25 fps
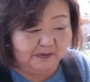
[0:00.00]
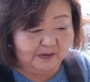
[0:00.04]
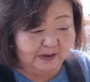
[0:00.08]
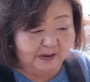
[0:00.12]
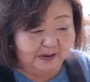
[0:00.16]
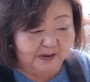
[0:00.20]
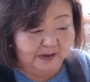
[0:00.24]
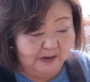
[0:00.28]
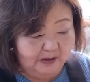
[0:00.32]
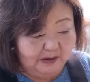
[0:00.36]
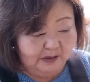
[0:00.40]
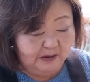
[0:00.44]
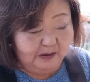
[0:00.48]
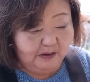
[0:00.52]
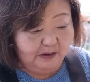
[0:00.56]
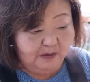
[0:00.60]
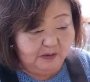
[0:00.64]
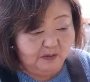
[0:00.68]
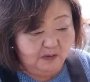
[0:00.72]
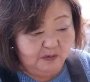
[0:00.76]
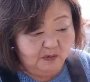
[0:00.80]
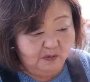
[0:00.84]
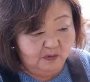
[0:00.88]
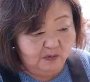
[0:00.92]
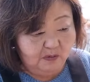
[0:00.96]
れちょっと
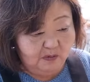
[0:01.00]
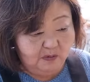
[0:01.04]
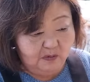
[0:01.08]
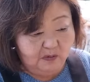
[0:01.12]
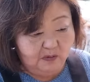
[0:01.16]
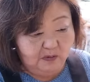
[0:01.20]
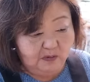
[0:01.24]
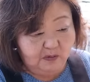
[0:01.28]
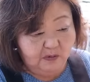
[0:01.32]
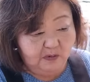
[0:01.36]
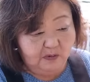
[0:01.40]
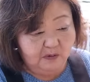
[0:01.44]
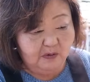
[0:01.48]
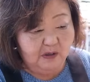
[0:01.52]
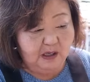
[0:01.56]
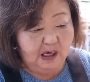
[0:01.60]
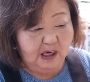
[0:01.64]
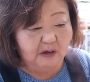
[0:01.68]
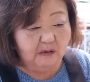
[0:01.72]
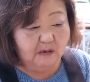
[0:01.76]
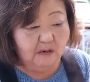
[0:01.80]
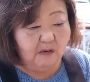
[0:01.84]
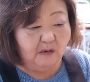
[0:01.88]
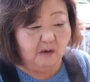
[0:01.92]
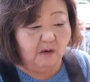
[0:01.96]
在庫増やしてもらう。
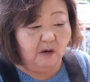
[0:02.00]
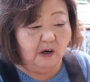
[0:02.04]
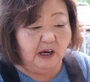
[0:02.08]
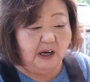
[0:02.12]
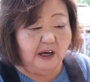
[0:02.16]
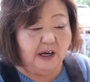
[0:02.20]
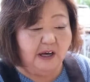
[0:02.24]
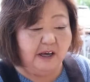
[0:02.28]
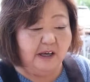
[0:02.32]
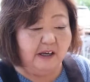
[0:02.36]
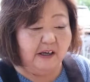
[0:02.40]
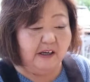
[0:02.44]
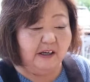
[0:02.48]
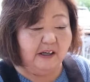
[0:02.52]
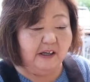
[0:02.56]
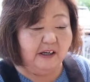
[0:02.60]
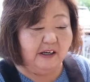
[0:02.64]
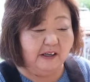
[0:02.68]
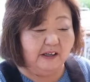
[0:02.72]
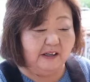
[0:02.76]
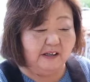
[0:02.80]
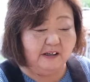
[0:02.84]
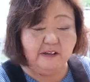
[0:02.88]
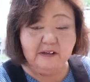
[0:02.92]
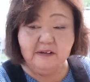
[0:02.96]
在庫はい。お
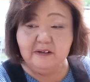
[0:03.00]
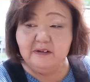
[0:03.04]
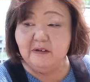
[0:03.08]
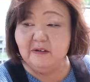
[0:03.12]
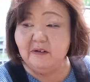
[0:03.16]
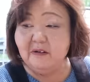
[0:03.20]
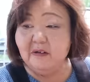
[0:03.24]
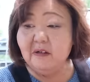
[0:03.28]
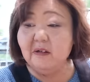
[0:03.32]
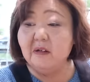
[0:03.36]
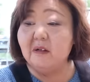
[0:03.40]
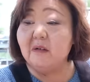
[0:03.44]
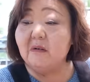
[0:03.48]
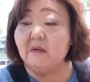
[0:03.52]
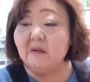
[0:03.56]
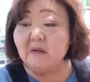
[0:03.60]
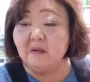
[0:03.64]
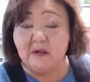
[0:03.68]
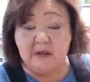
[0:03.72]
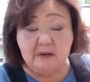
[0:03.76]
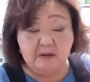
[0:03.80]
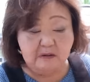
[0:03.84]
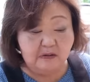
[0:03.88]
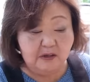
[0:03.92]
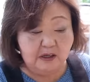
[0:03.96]
願いします。こ
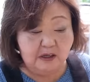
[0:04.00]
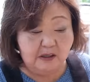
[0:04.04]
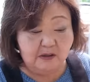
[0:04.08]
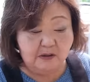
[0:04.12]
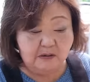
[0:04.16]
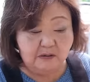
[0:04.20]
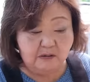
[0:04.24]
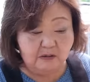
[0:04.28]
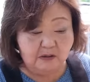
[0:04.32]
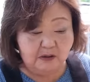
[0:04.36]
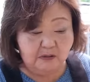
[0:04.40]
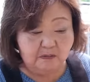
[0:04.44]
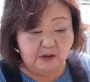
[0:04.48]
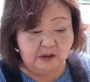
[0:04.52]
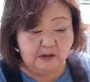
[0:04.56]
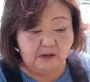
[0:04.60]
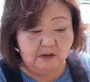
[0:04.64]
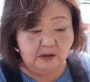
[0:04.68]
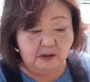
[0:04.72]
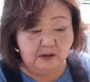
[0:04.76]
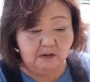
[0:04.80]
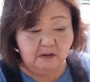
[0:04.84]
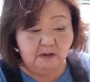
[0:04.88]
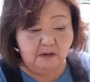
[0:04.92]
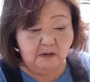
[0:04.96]
れ増やしておきます
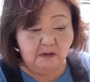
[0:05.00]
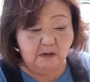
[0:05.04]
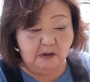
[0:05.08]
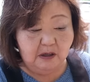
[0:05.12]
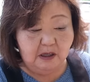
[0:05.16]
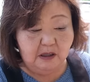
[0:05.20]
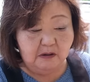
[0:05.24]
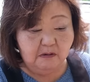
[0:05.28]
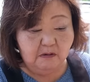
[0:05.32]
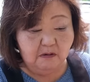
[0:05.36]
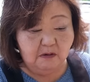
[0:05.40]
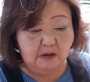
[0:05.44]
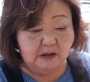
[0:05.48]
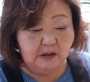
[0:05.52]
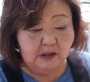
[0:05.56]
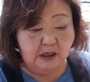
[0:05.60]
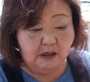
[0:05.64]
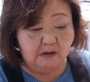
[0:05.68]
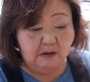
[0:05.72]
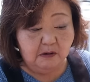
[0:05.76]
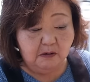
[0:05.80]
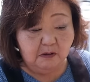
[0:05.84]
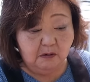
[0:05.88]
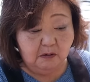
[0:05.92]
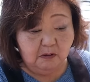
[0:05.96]
けど、あとは
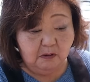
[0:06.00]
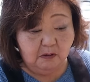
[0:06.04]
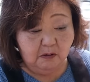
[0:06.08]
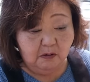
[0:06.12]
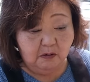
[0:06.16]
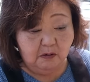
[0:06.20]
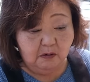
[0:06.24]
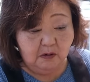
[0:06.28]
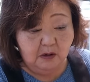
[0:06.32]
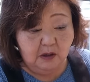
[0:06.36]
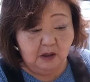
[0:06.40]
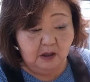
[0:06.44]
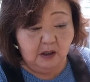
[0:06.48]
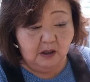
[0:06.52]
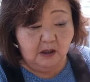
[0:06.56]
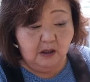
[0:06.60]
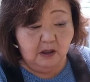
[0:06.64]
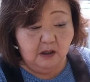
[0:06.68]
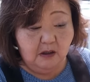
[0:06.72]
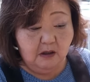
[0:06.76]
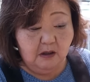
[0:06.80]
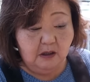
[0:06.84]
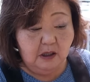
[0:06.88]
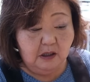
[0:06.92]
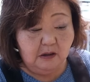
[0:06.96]
山荘
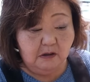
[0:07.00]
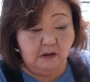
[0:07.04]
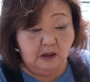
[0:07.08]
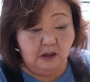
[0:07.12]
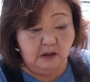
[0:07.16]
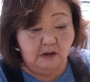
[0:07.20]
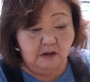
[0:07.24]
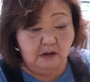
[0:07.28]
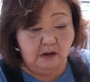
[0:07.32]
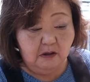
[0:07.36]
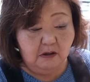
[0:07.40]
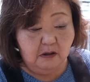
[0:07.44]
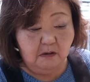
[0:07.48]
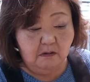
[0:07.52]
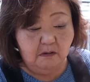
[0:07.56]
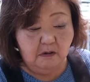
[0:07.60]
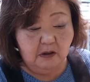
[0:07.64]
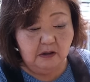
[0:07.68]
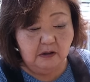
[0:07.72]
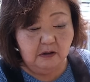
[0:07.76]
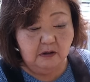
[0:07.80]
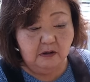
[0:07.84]
屋さんに電話し